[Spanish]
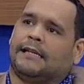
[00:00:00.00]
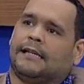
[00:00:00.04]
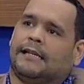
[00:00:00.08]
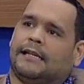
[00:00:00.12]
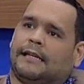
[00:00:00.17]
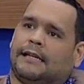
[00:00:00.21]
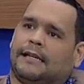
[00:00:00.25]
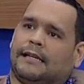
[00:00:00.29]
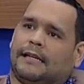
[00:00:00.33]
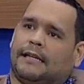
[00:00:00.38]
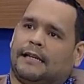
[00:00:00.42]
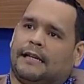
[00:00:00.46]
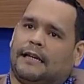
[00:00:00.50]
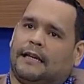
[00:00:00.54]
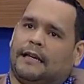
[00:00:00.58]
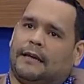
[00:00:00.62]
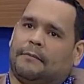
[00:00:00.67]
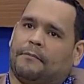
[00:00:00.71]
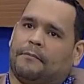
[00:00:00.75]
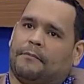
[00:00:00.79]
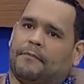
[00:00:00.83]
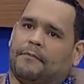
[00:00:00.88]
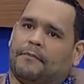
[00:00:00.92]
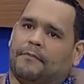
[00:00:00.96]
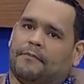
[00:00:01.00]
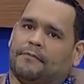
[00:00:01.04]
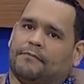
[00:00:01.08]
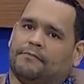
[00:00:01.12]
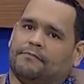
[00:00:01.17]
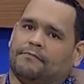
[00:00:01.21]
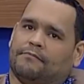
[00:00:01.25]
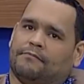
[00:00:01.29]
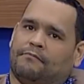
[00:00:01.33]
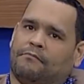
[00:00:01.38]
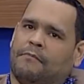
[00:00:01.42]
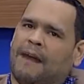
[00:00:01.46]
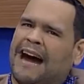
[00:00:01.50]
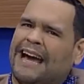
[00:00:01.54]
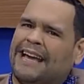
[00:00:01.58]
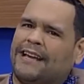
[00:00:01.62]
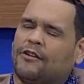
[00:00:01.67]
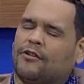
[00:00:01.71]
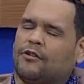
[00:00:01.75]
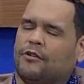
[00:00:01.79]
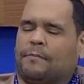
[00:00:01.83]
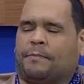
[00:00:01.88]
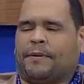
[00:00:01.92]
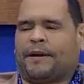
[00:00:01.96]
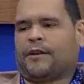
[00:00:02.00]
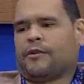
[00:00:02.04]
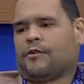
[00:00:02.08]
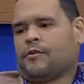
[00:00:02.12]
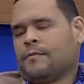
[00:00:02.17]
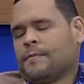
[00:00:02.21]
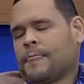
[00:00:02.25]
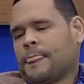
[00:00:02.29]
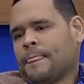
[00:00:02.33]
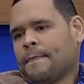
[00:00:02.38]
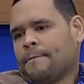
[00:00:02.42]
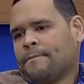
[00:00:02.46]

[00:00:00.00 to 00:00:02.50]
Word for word: Michael, pero